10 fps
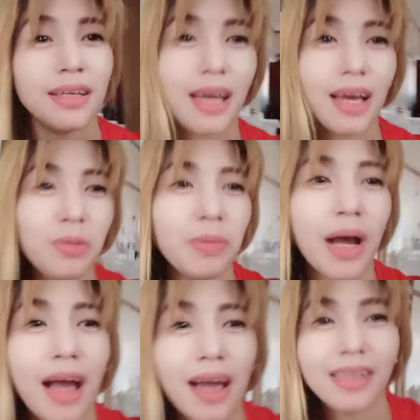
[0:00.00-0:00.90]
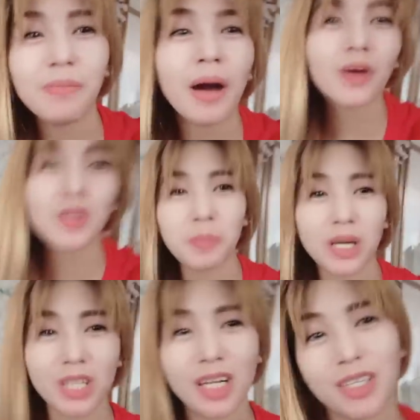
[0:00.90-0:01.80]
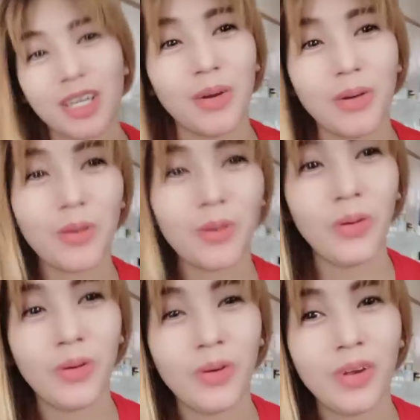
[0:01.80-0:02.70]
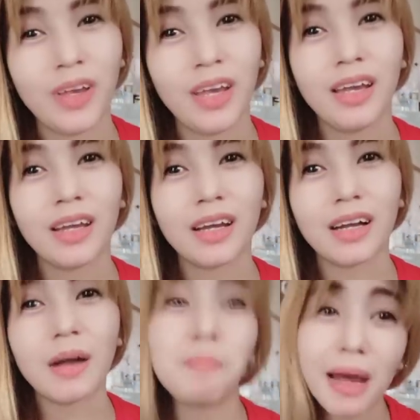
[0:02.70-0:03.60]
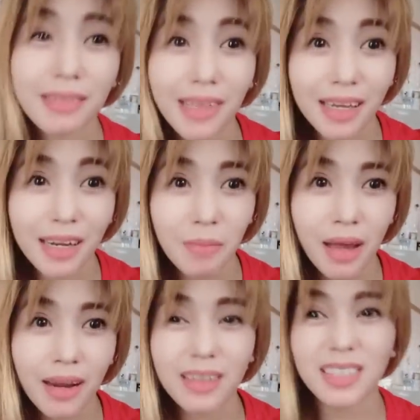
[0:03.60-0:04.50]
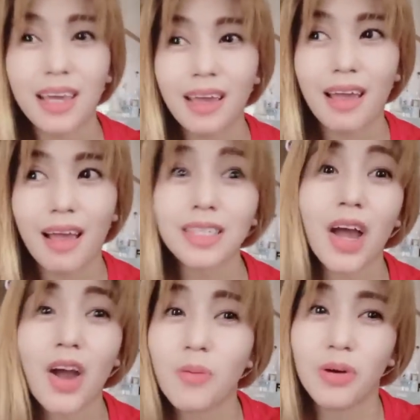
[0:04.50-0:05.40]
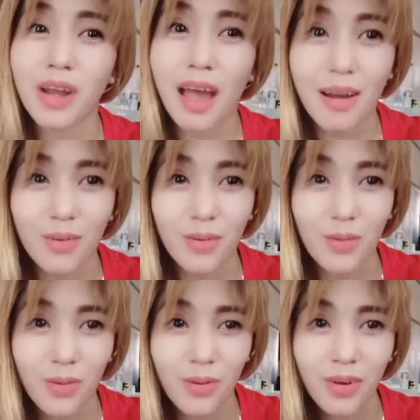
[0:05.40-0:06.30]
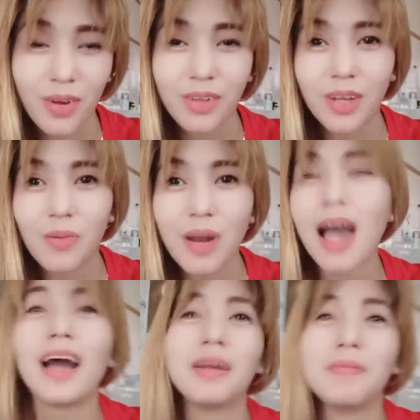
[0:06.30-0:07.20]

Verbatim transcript: ano ba, hindi pa ako special sa'yo? Kampante ka na ba na kasi asawa mo na ako? na wala ka ng